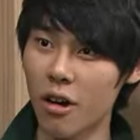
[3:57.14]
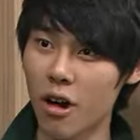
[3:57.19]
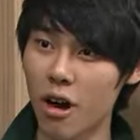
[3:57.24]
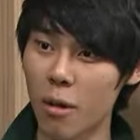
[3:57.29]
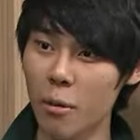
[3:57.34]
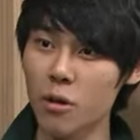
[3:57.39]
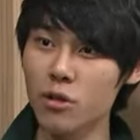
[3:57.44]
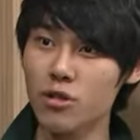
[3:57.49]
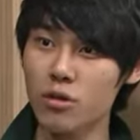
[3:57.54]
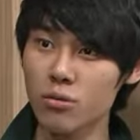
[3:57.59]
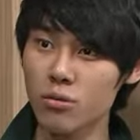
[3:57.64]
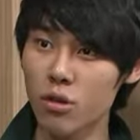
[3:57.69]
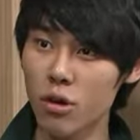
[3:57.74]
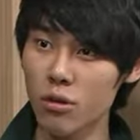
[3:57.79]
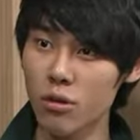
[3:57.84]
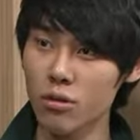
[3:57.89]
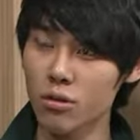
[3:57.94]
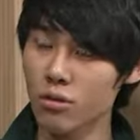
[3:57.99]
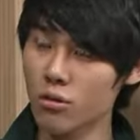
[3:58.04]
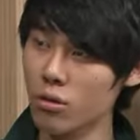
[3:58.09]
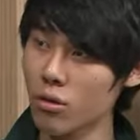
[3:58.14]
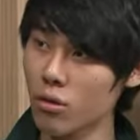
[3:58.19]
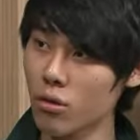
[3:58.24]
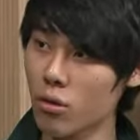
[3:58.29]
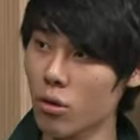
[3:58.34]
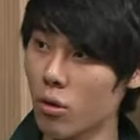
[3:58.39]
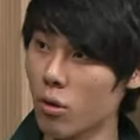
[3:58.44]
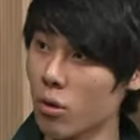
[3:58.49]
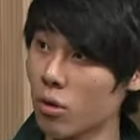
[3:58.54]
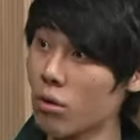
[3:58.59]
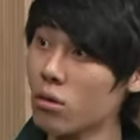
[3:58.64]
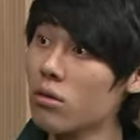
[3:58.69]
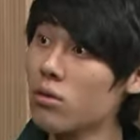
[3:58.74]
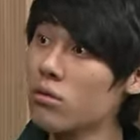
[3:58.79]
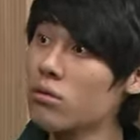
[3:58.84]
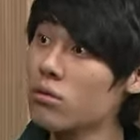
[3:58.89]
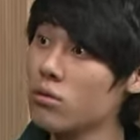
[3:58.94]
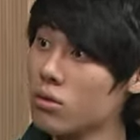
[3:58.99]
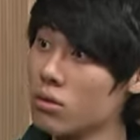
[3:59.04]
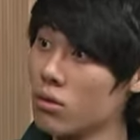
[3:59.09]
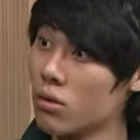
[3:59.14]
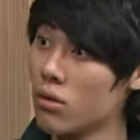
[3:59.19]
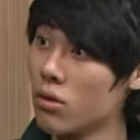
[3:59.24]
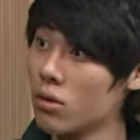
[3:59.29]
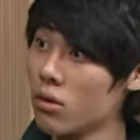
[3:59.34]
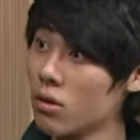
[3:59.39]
아마 지금도 학교에서 그럴걸 그치? 네.